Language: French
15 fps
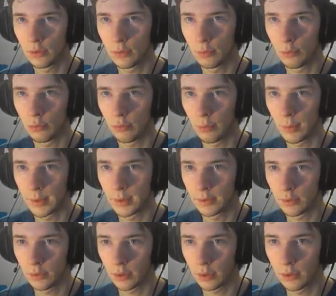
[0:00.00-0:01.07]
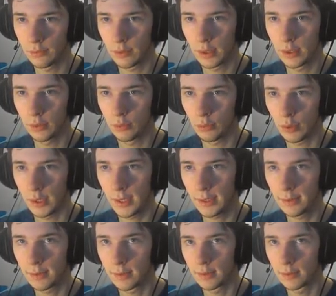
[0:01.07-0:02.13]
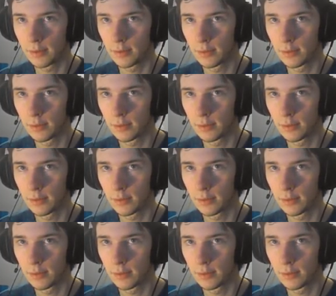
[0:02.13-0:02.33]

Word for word: Euh, non, il va pas descendre. Il va aller aux toilettes.